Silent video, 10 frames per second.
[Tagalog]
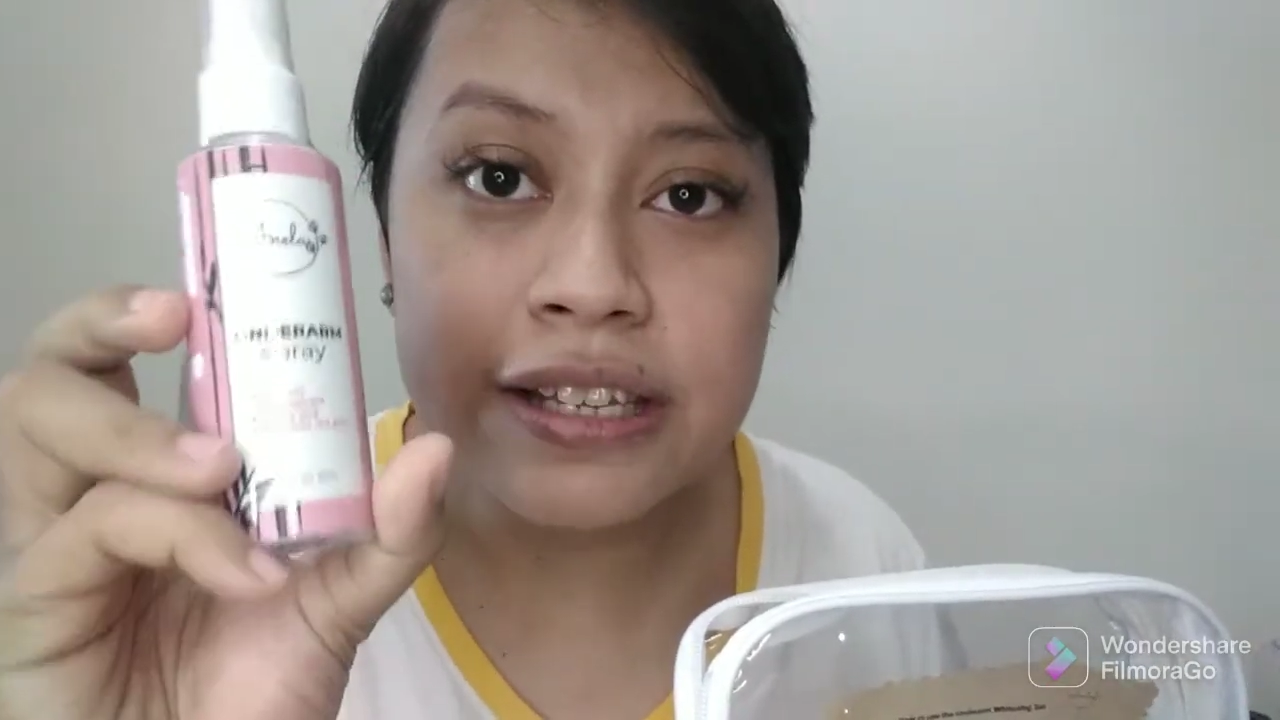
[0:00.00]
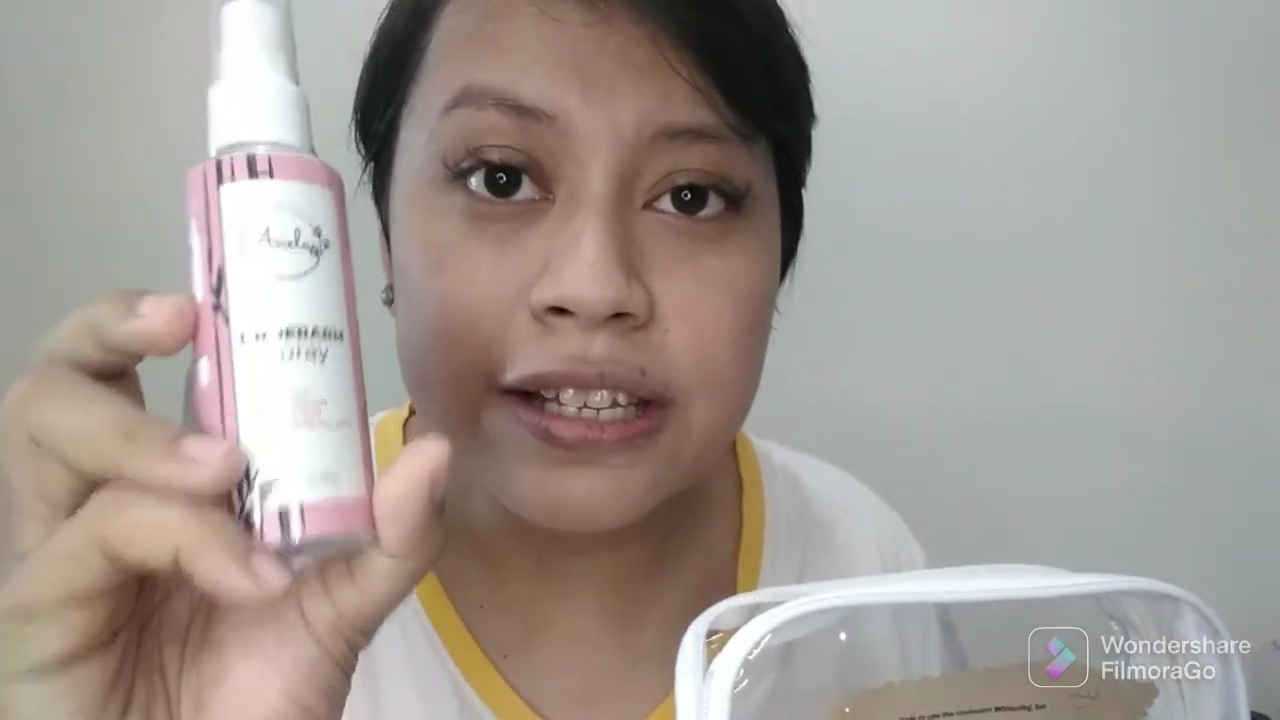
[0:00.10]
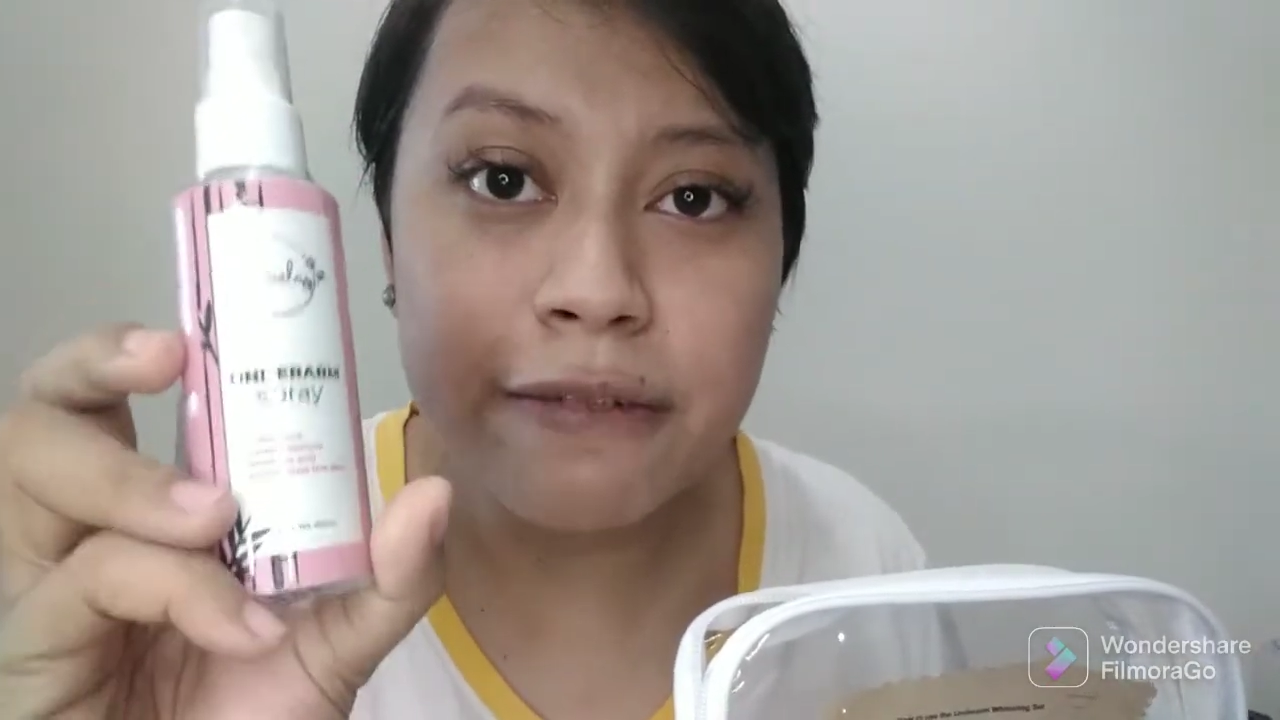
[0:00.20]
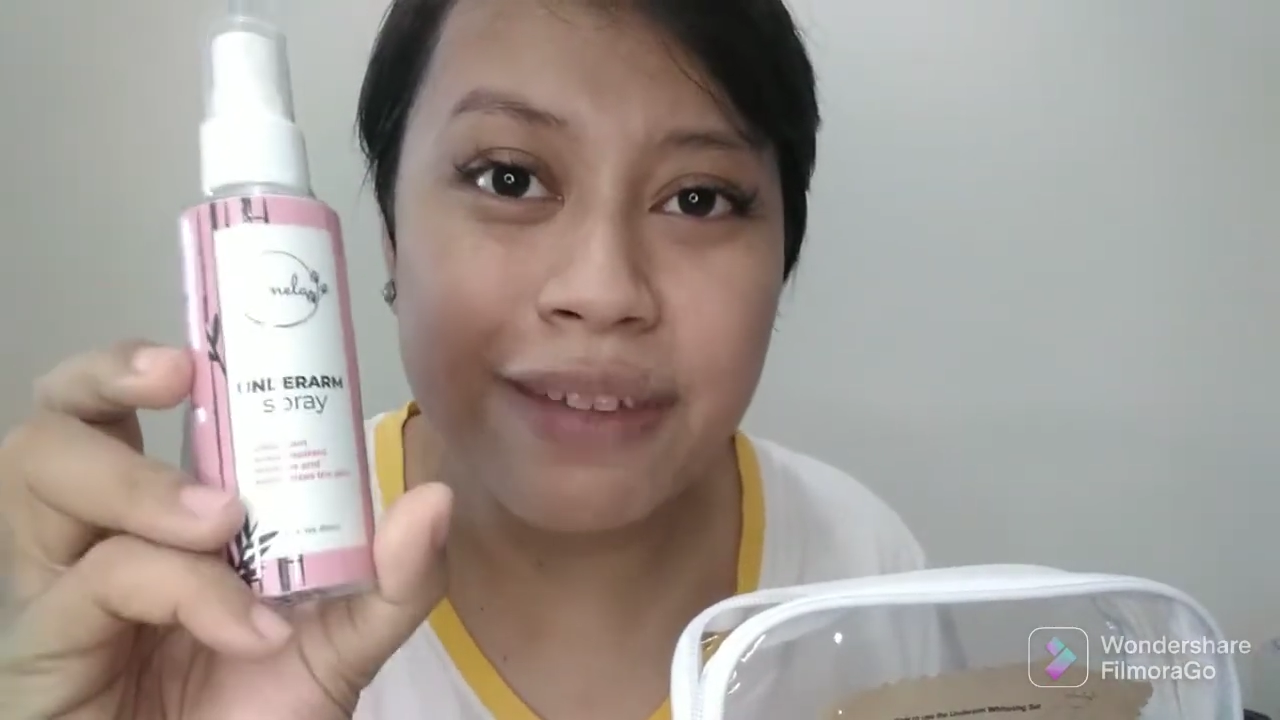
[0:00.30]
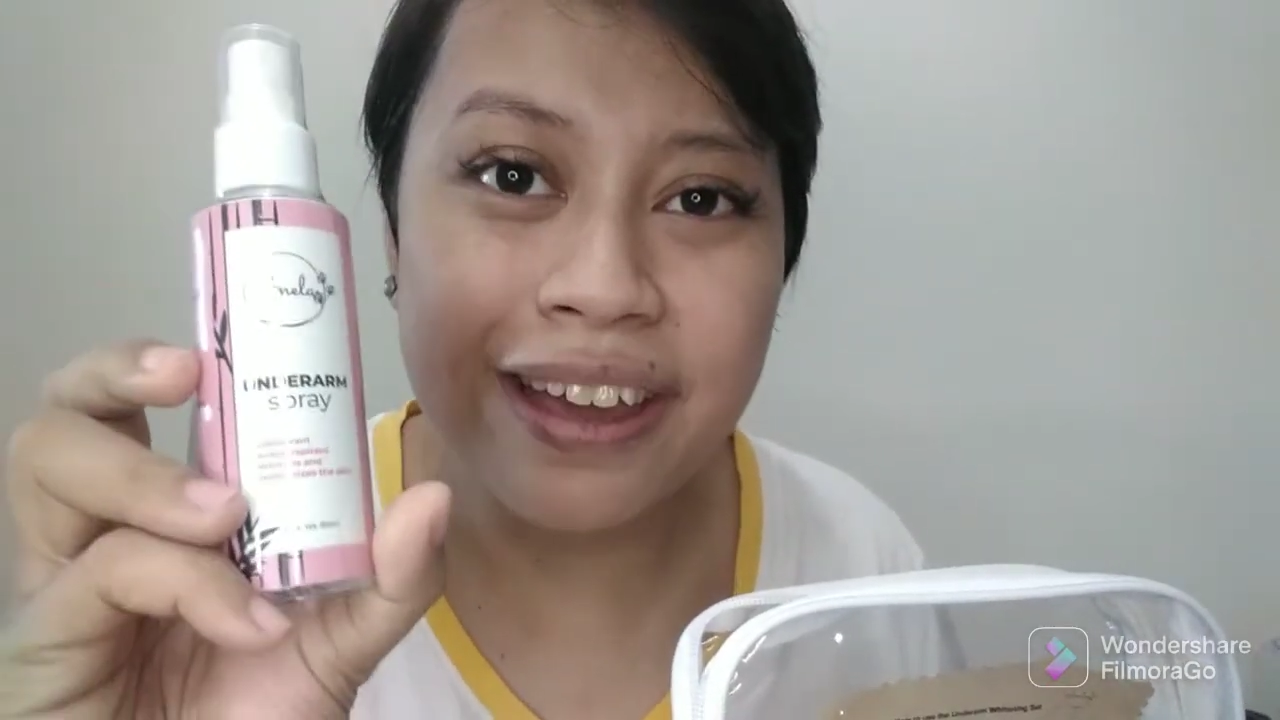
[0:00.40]
sa
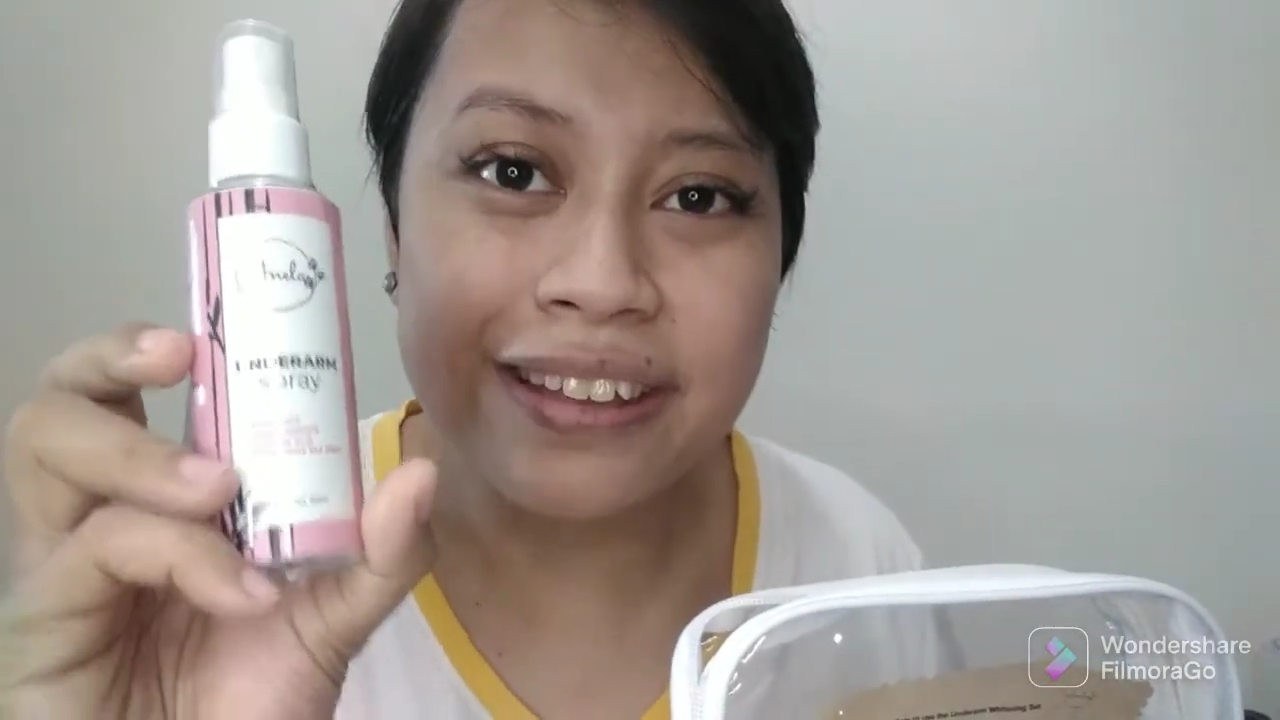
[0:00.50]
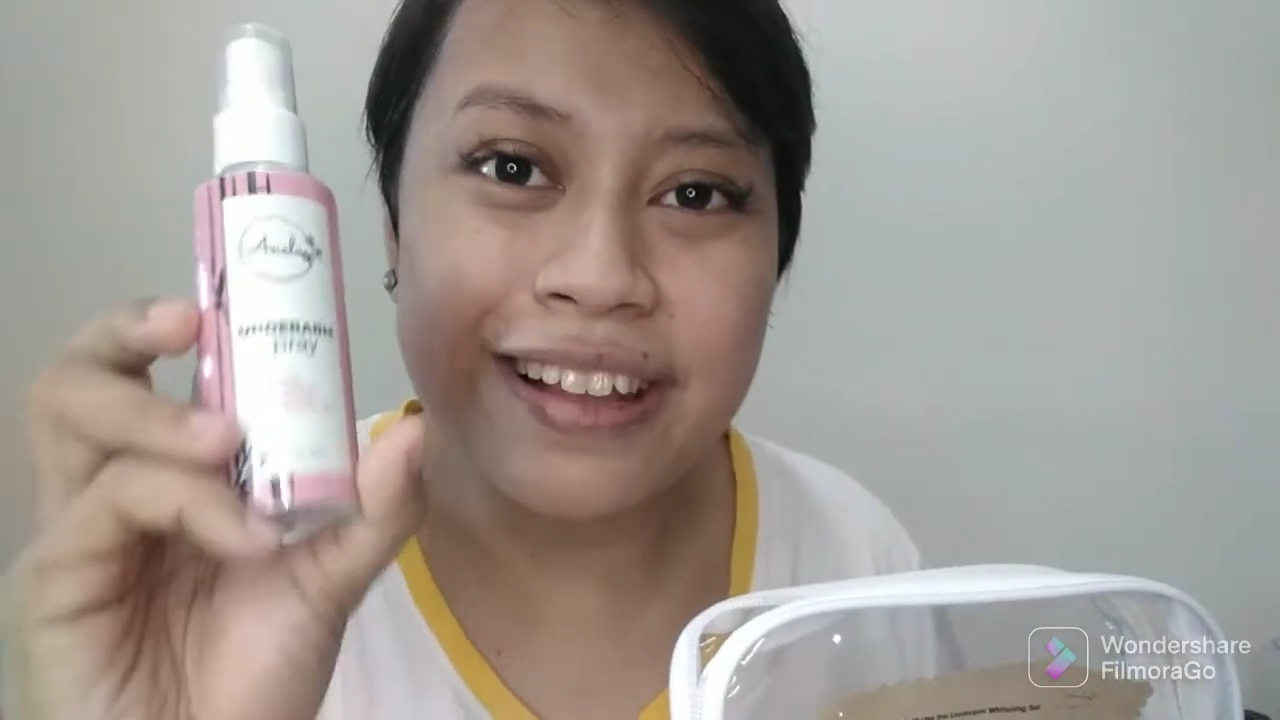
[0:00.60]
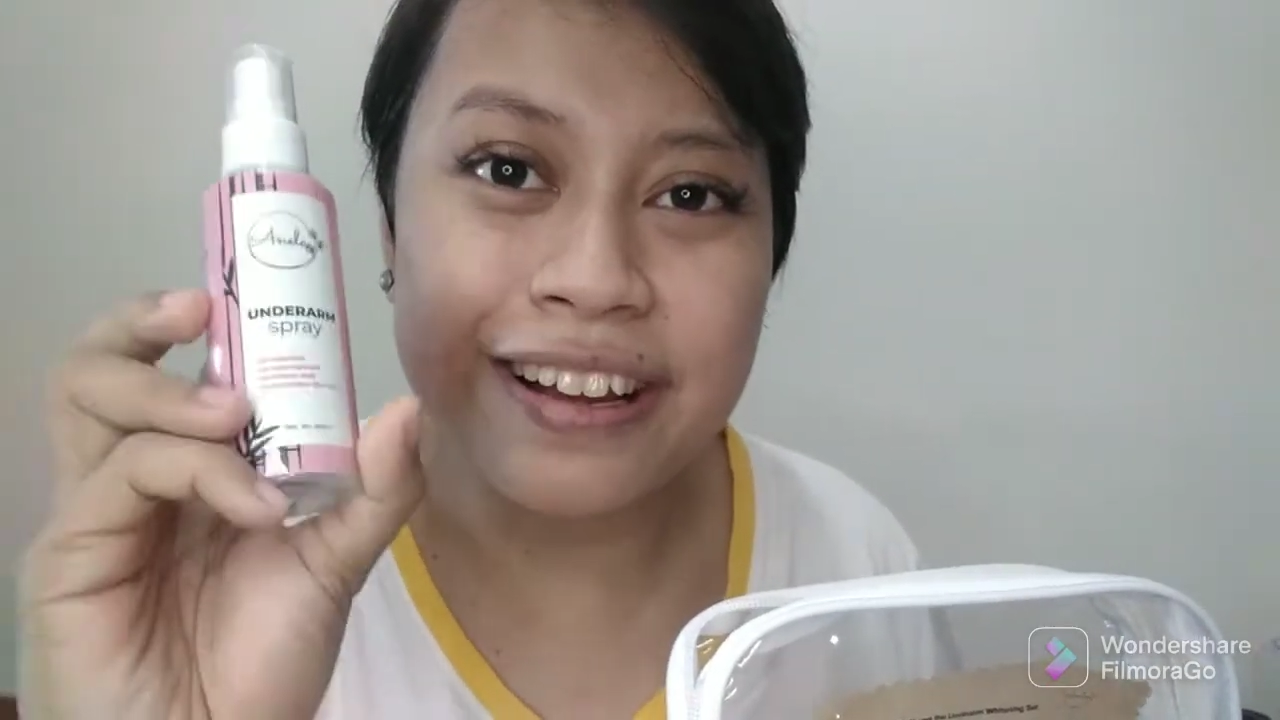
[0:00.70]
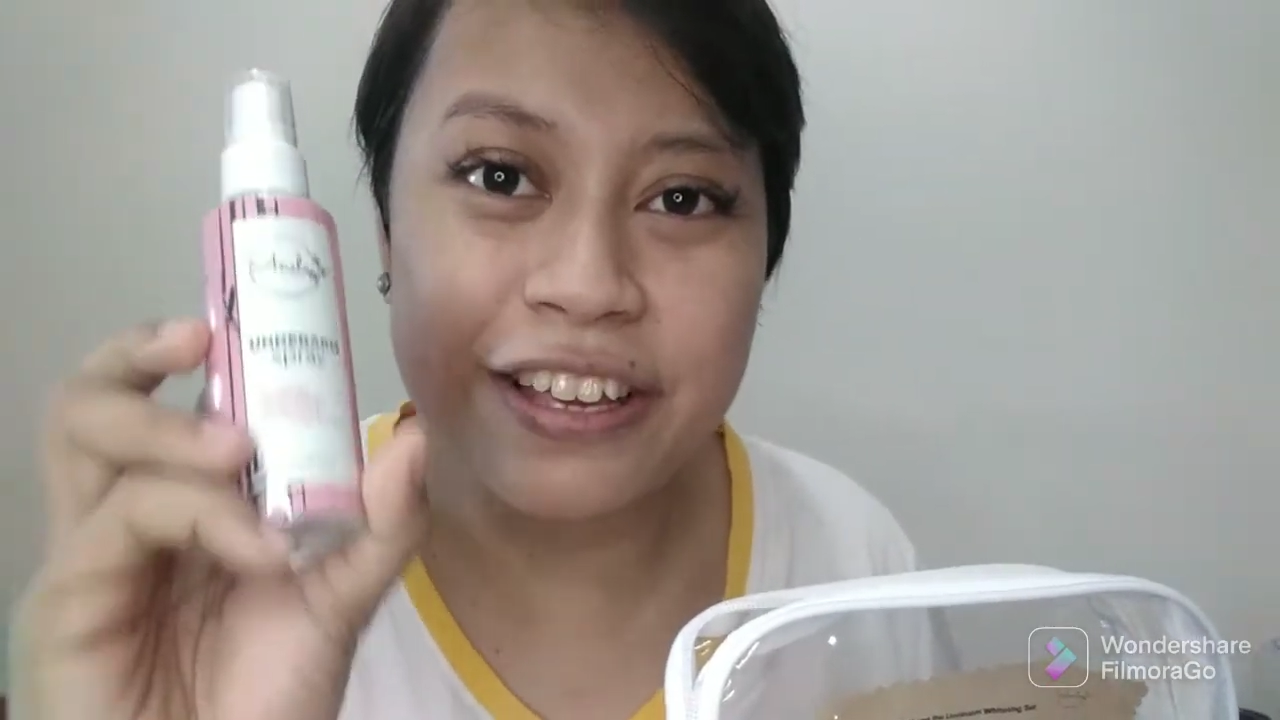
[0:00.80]
damit ang